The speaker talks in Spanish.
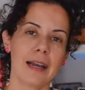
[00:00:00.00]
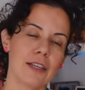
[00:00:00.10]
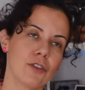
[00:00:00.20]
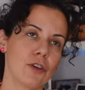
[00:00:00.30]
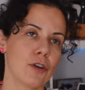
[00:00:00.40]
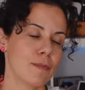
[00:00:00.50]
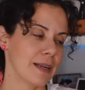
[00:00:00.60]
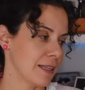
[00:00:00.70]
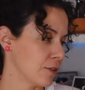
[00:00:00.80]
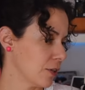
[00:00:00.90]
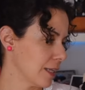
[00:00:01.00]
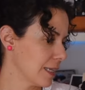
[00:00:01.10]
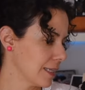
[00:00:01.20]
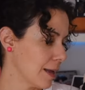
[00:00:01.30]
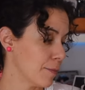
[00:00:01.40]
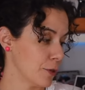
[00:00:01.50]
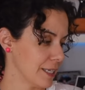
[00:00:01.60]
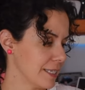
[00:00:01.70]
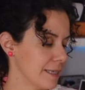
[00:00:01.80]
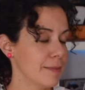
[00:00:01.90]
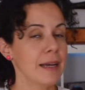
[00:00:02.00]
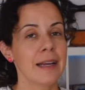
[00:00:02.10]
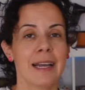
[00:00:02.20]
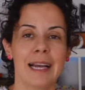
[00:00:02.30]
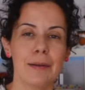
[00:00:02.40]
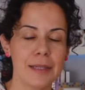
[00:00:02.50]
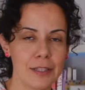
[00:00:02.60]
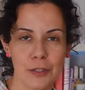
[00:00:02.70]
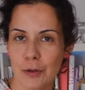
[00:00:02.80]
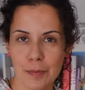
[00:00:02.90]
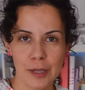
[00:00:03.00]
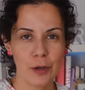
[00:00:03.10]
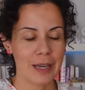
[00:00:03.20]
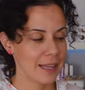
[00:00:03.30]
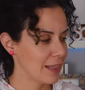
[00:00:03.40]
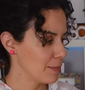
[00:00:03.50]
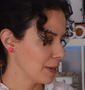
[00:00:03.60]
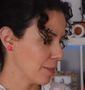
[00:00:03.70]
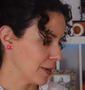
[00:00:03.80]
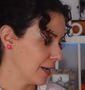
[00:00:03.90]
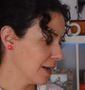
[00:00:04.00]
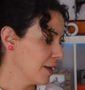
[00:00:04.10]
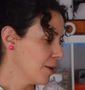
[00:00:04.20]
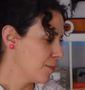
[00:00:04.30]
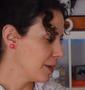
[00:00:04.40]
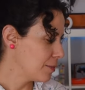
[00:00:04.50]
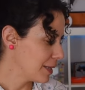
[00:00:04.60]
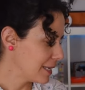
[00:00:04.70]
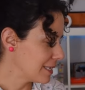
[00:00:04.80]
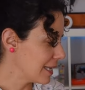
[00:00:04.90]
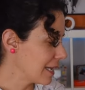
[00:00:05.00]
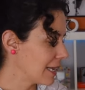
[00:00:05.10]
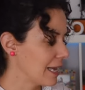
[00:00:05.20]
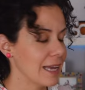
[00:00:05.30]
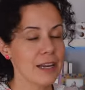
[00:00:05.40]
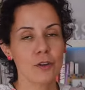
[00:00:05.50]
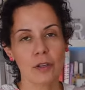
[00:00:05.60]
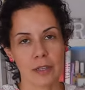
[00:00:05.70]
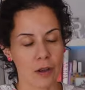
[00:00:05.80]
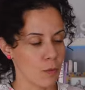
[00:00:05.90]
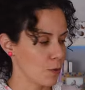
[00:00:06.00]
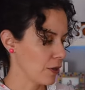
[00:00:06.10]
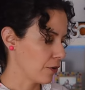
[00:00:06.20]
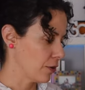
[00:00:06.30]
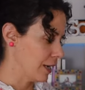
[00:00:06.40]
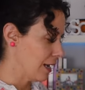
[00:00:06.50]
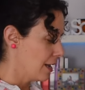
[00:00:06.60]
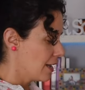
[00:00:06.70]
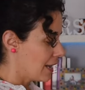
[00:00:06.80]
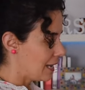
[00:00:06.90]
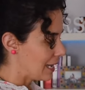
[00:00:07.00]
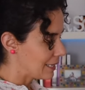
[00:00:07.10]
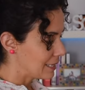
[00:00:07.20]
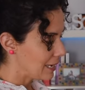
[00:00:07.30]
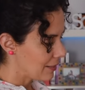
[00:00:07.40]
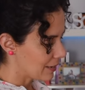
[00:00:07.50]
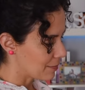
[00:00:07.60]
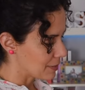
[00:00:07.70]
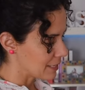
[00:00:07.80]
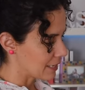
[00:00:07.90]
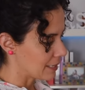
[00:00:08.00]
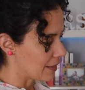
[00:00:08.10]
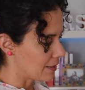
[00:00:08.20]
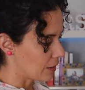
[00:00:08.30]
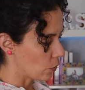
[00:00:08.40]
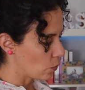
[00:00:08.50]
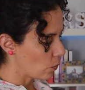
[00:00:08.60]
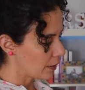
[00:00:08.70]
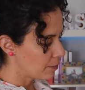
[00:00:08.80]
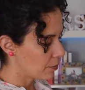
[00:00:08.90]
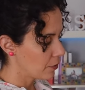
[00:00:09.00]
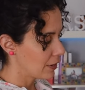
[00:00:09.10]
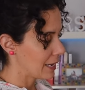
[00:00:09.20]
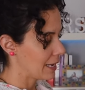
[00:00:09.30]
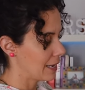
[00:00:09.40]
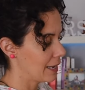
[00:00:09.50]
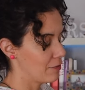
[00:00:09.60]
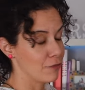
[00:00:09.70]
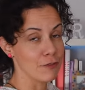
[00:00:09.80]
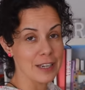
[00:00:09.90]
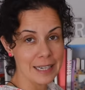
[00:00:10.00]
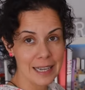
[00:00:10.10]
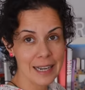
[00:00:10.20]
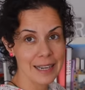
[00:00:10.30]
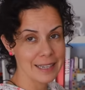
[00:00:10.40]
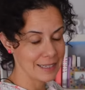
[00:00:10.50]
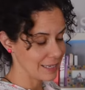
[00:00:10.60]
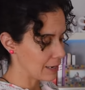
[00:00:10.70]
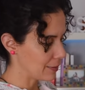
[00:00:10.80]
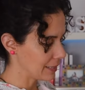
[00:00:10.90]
Aquí estoy hoy con María Antonieta, está monísima. El vestido no es mío, es de mi amiga, pero me dice que no está cómoda con él. La tela de camiseta del cuerpo es fina, estira